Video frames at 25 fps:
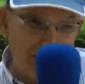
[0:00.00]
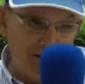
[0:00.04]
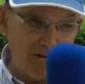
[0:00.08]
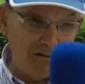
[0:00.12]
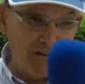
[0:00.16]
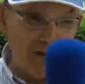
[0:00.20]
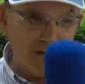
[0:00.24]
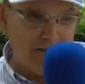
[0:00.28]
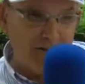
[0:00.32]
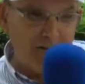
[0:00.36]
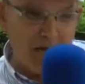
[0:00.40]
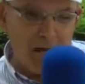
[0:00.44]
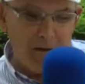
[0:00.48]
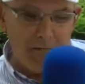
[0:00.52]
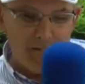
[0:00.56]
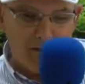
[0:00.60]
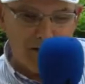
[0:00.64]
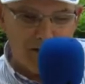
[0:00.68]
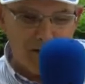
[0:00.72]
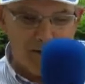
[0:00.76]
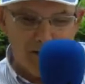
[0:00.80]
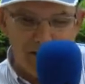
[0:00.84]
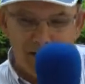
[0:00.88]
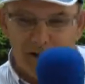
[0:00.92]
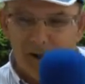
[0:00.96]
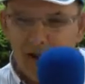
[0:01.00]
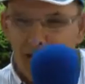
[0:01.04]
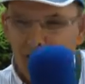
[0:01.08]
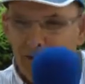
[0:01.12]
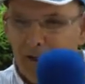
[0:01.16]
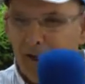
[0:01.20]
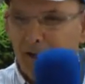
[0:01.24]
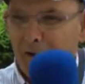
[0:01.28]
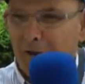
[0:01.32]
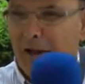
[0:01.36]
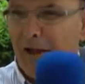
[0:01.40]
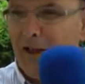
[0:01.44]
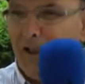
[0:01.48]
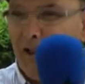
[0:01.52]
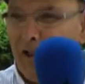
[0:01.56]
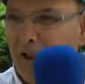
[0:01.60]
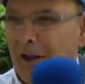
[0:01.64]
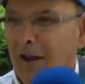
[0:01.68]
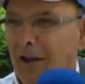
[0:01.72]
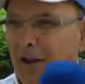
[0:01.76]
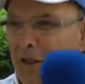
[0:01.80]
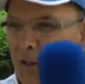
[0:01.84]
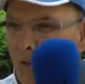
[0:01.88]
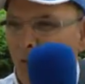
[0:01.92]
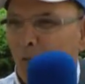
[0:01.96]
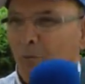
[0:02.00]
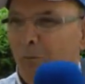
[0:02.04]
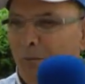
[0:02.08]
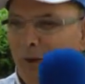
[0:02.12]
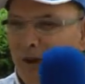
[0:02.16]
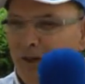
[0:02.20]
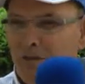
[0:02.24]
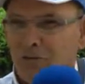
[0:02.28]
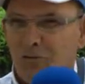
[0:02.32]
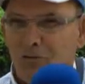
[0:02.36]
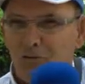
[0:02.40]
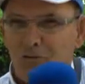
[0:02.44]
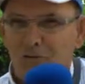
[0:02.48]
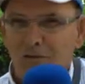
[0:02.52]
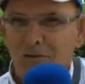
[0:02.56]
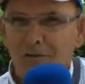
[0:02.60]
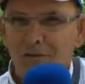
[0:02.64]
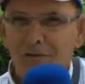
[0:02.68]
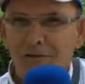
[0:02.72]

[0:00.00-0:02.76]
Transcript: ya sabe que gane, gane, gane el Don Benito